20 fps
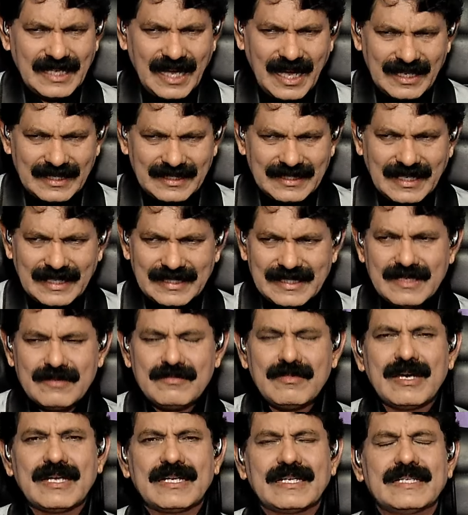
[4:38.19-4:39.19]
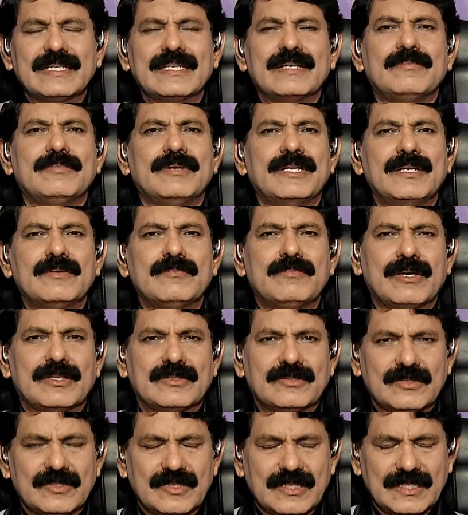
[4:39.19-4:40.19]
யாருக்கு அதிகமாக இருக்குது அப்படின்னு
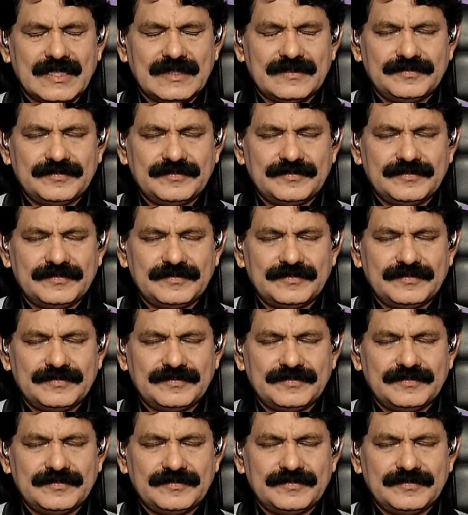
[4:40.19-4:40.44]
பார்த்தோம்னா